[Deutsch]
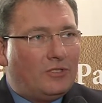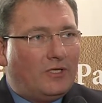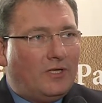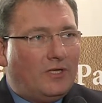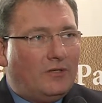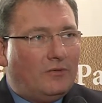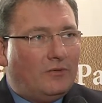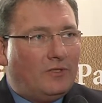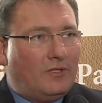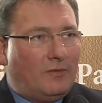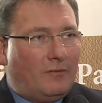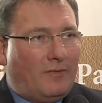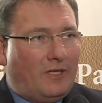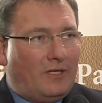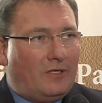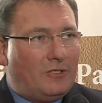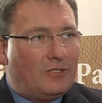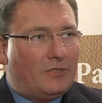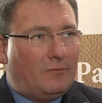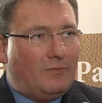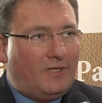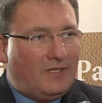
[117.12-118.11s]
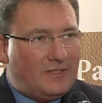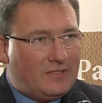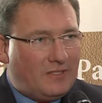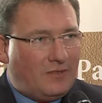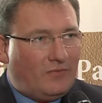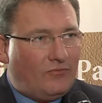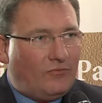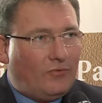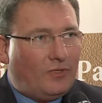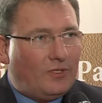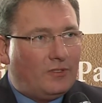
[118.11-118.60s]
stellen oder den Manager-Mix in
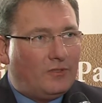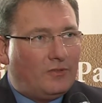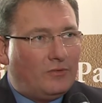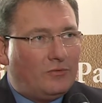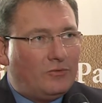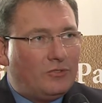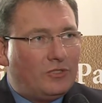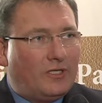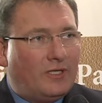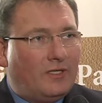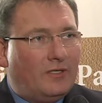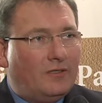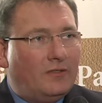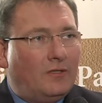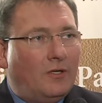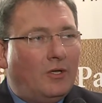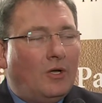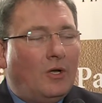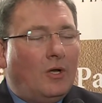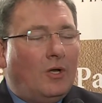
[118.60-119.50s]
den Vordergrund stellen.